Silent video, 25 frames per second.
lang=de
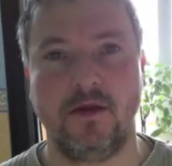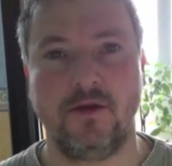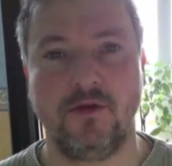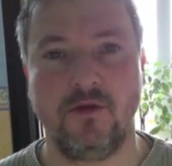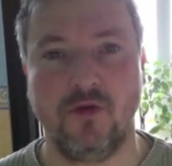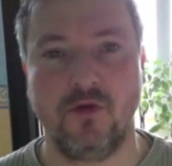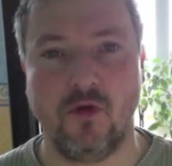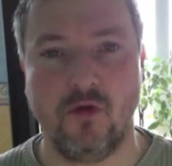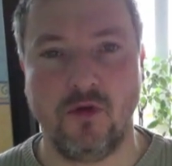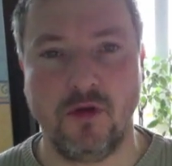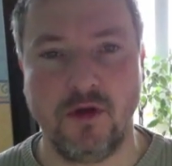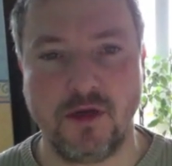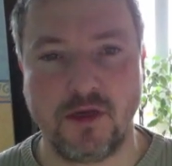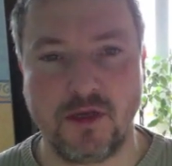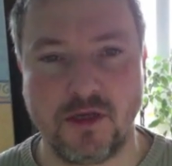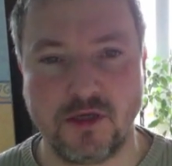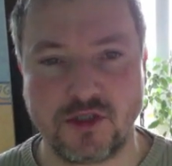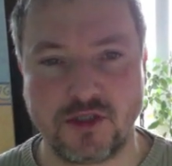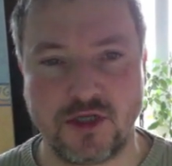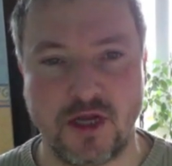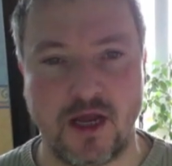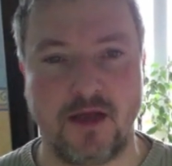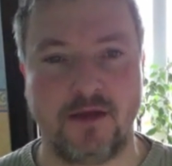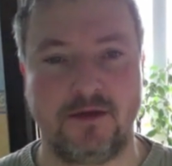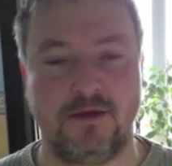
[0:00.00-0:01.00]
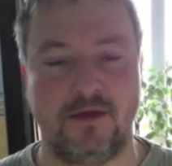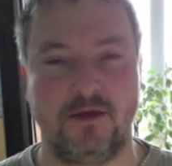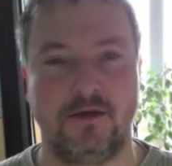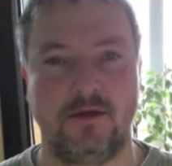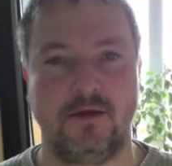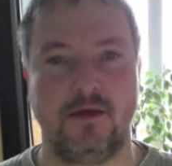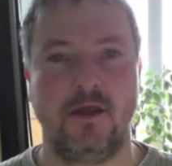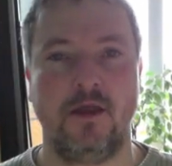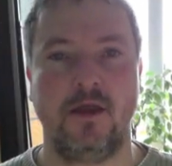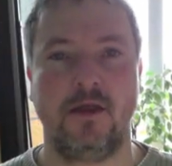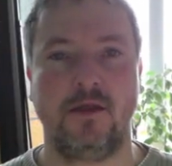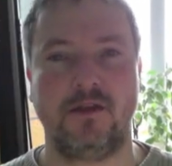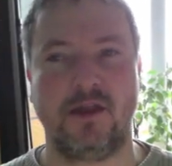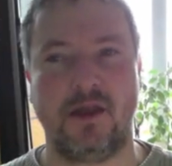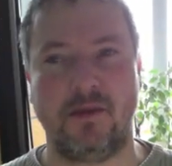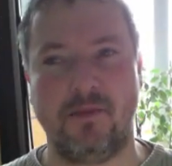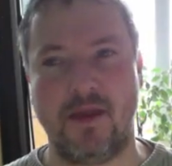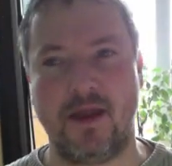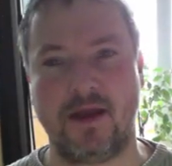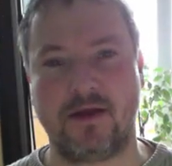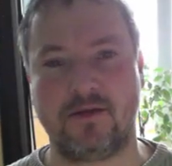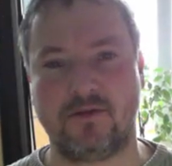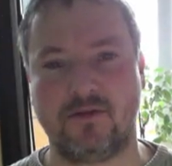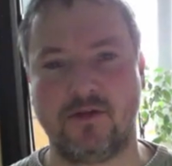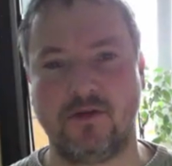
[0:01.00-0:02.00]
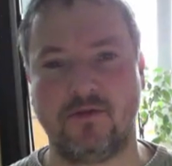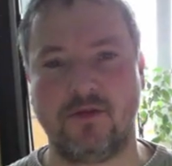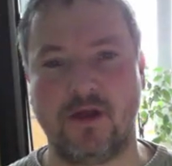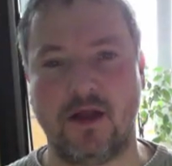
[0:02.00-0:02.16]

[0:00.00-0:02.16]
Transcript: neu gestartet. Der merkt das